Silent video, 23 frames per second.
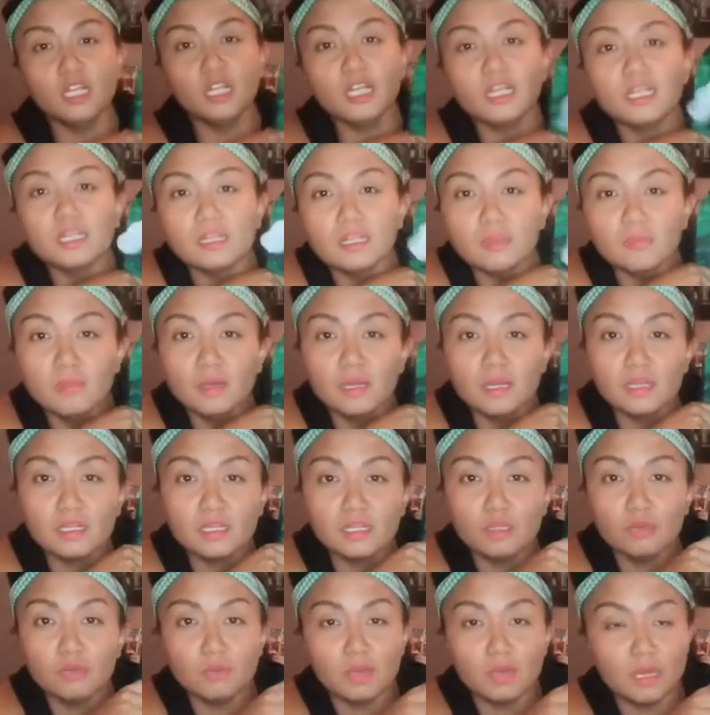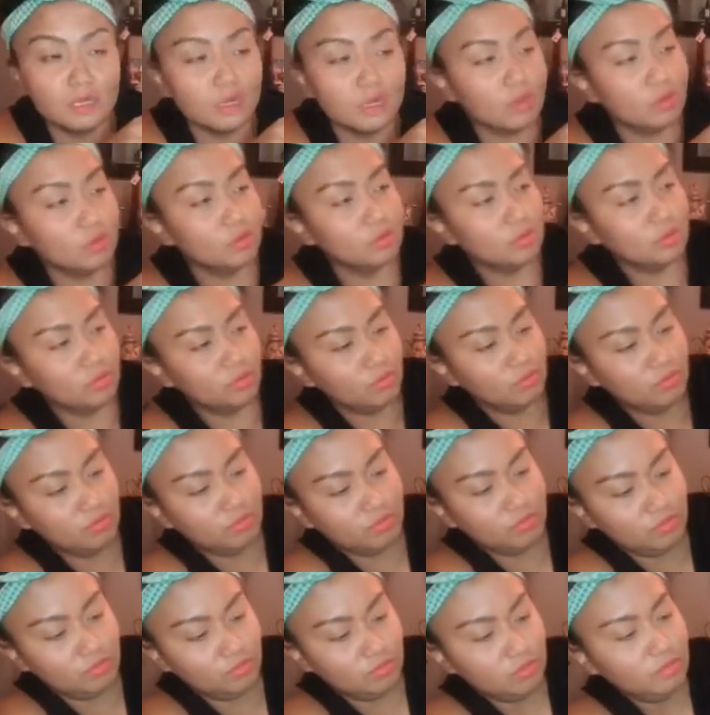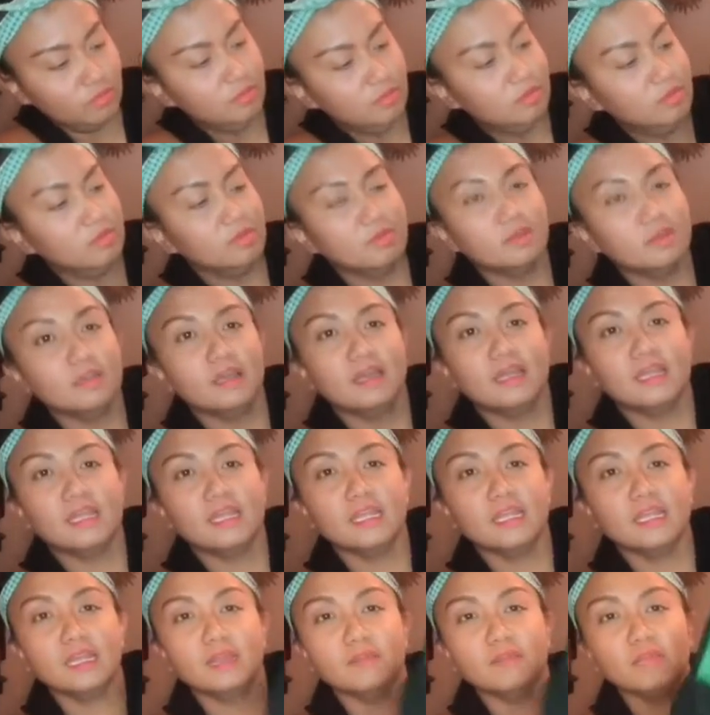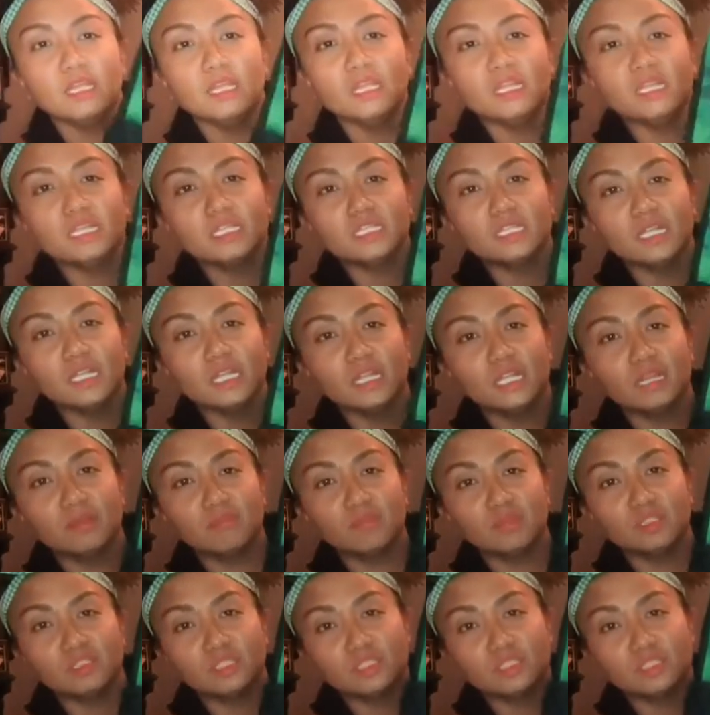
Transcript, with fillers: lang hindi maarte yung mga anak ko. Ayan, mahilig sila lang basta